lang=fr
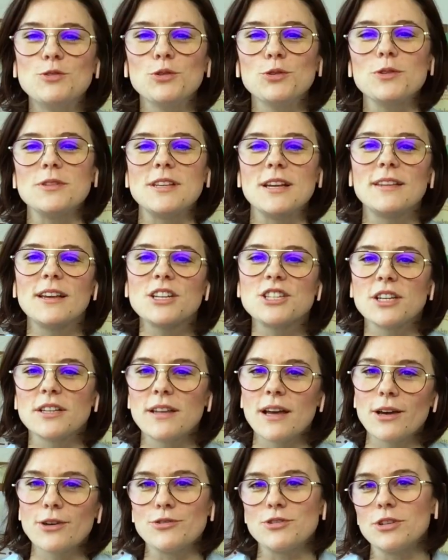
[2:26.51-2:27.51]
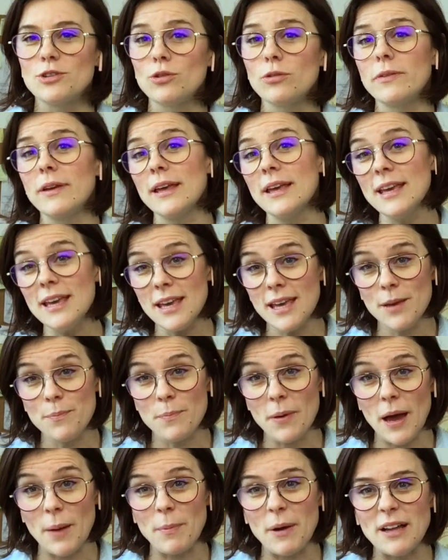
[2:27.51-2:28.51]
tour de cet agenda que j'ai trouvé
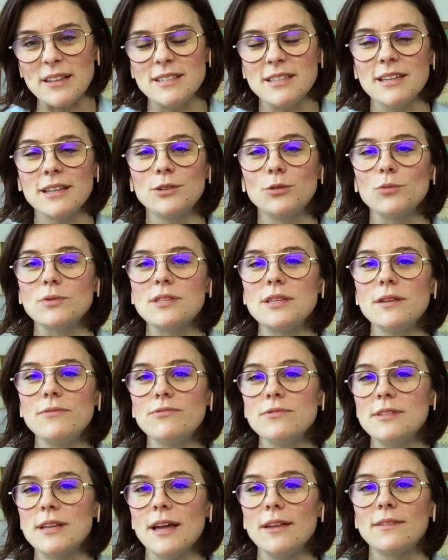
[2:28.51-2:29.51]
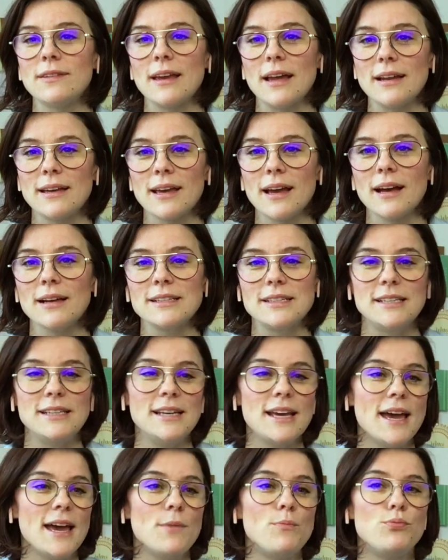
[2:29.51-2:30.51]
hyper pratique. Donc si vous êtes quelqu'un
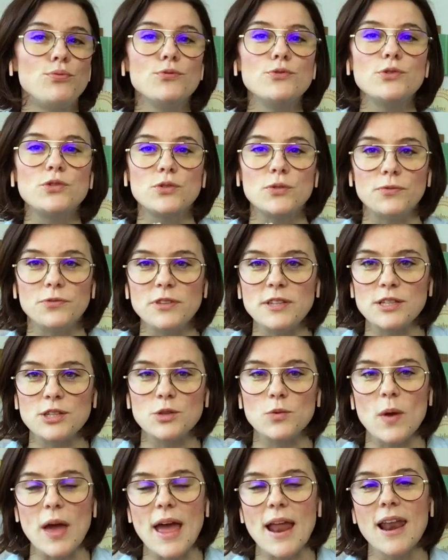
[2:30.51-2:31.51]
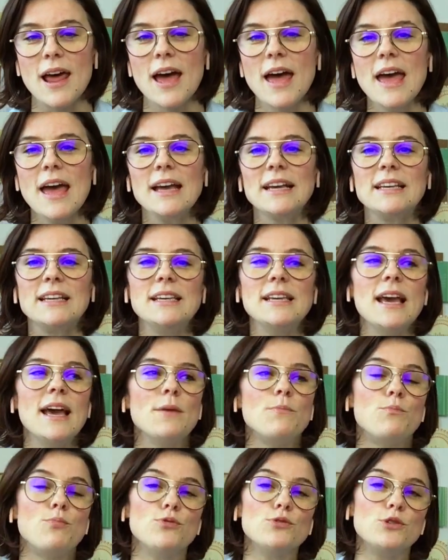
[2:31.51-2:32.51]
qui est plus visuel, qui
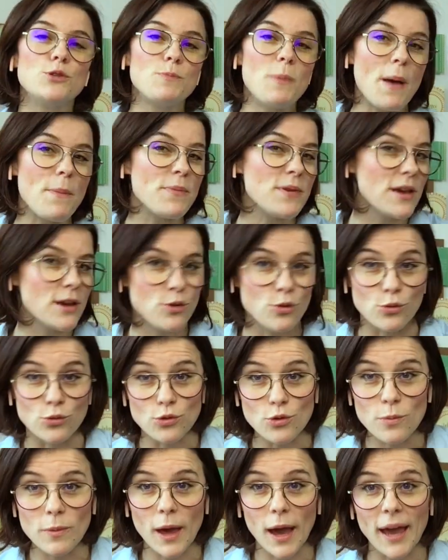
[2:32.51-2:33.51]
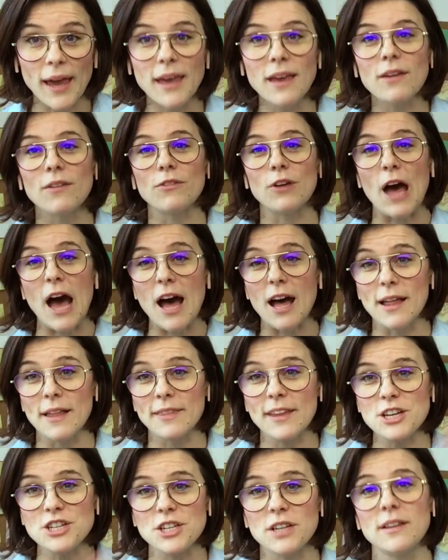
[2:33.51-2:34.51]
est plus papier que numérique,
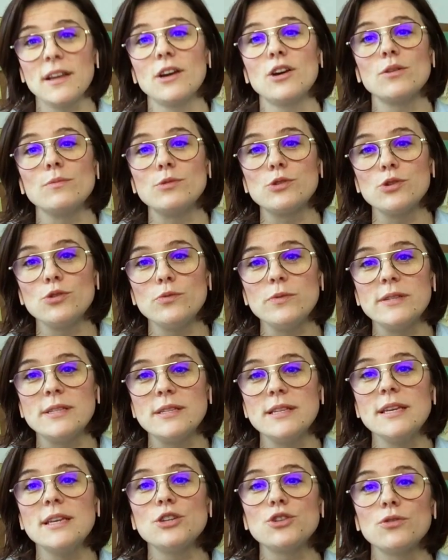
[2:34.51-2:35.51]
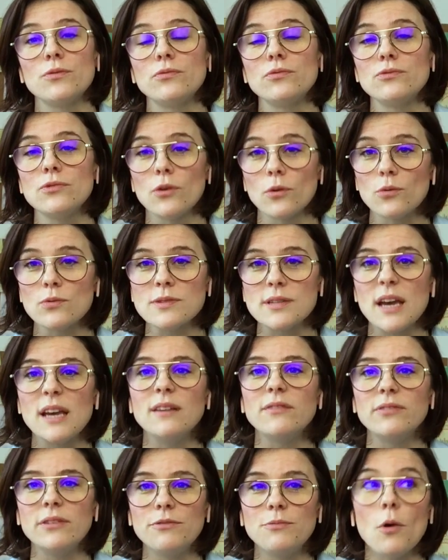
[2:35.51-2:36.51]
un agenda comme celui-ci, je vous en
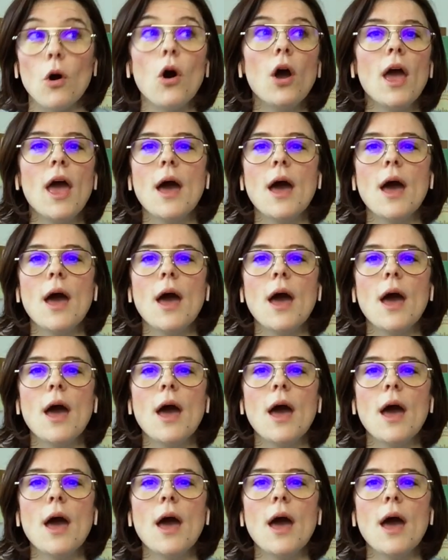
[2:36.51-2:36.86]
conseille vivement